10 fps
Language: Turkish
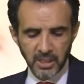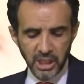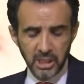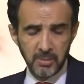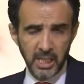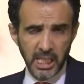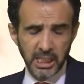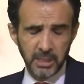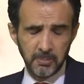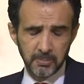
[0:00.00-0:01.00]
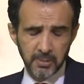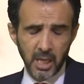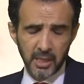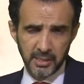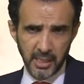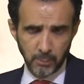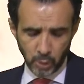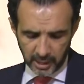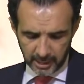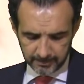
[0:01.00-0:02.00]
20 Ekim tarihinden bu
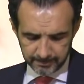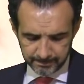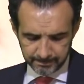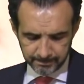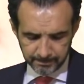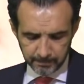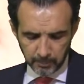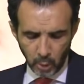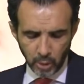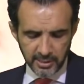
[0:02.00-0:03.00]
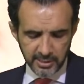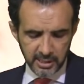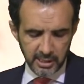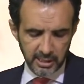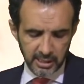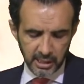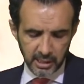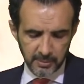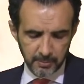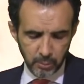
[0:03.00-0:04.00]
yana. Polis didik didik
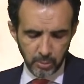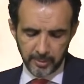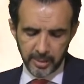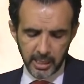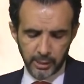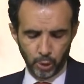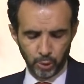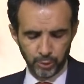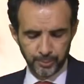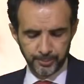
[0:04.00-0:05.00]
bu bebeği arıyordu.